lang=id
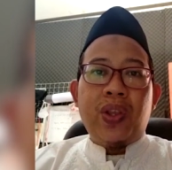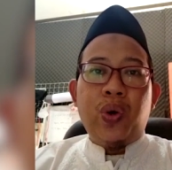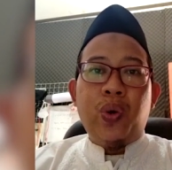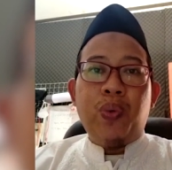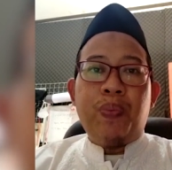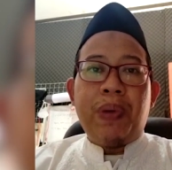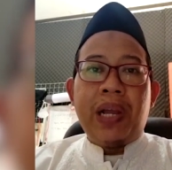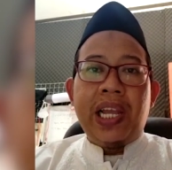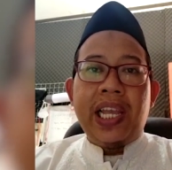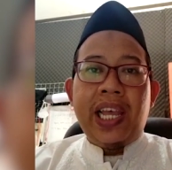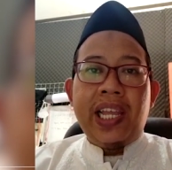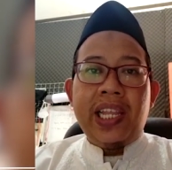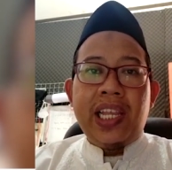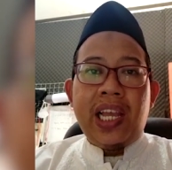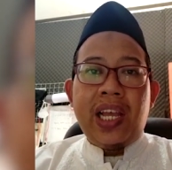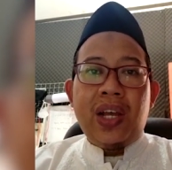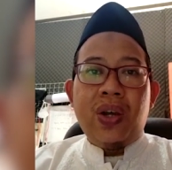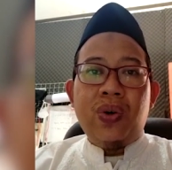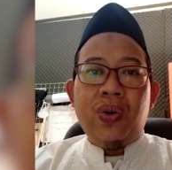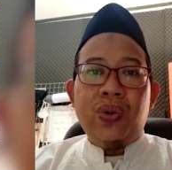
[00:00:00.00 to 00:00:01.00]

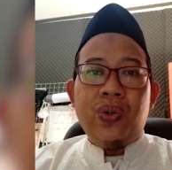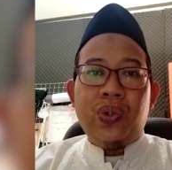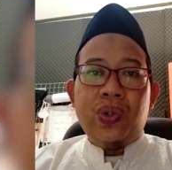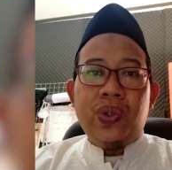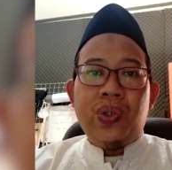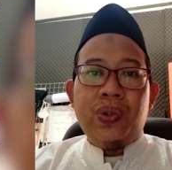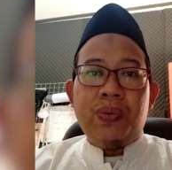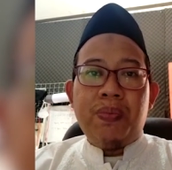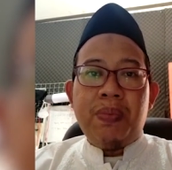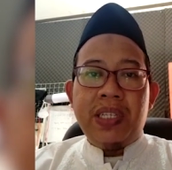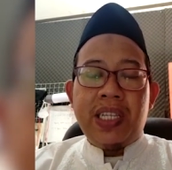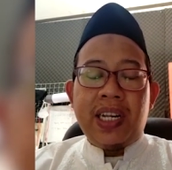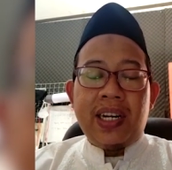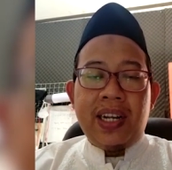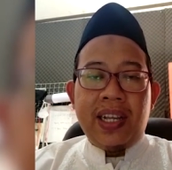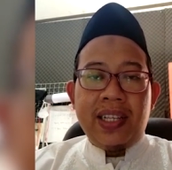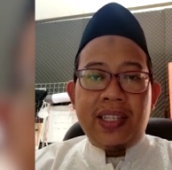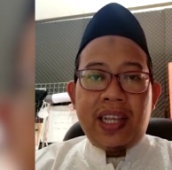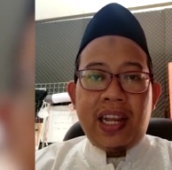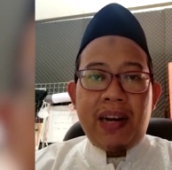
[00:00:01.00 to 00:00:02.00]
upayanya untuk
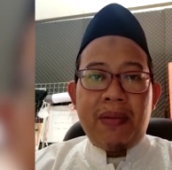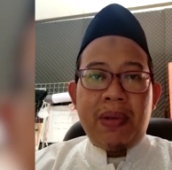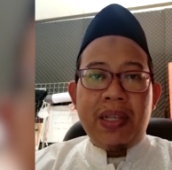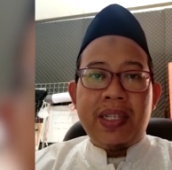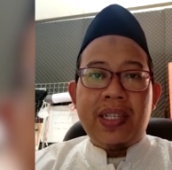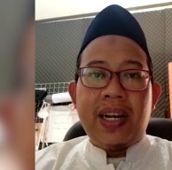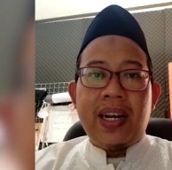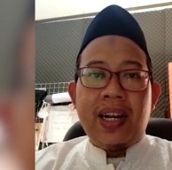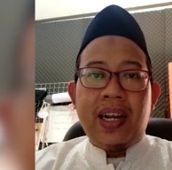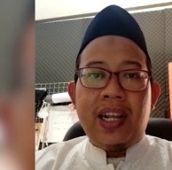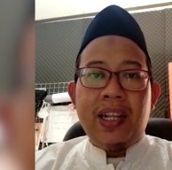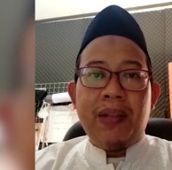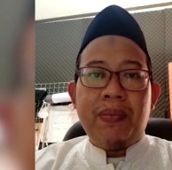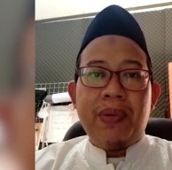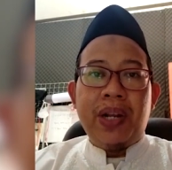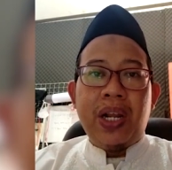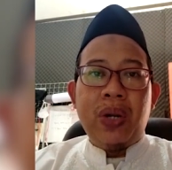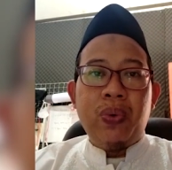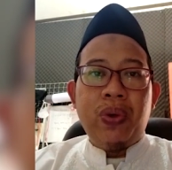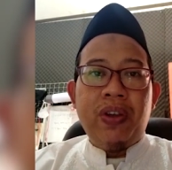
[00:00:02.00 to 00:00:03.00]
mencerdaskan masyarakat
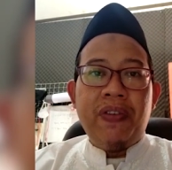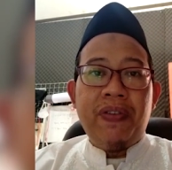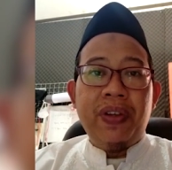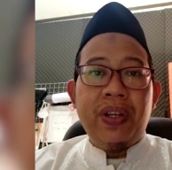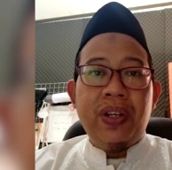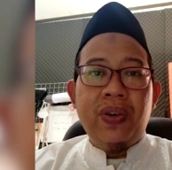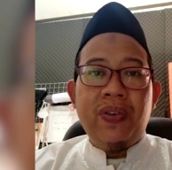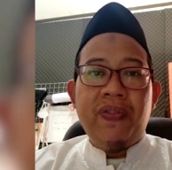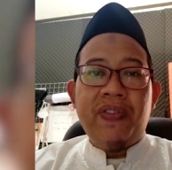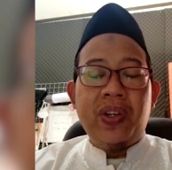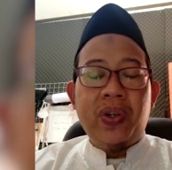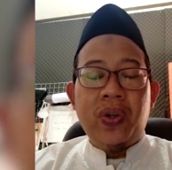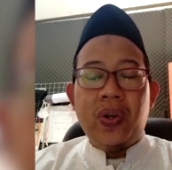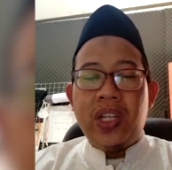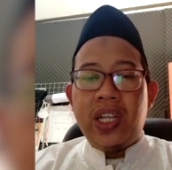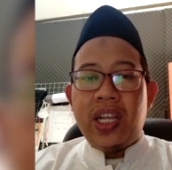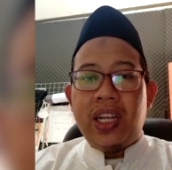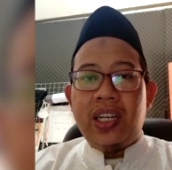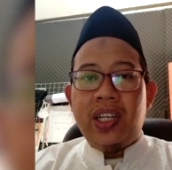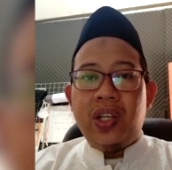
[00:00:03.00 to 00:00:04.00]
melalui
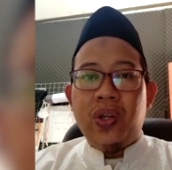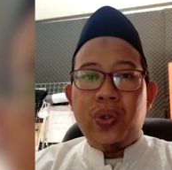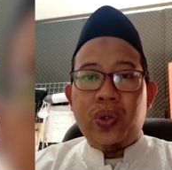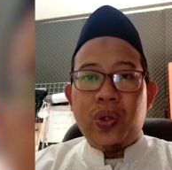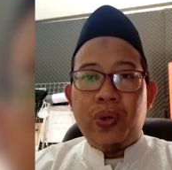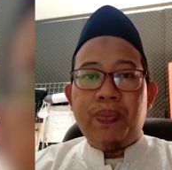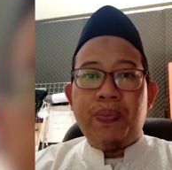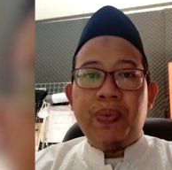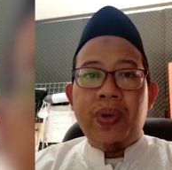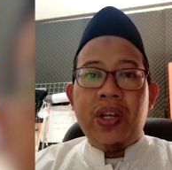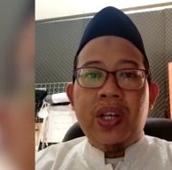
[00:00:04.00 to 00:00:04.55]
video-videonya di YouTube.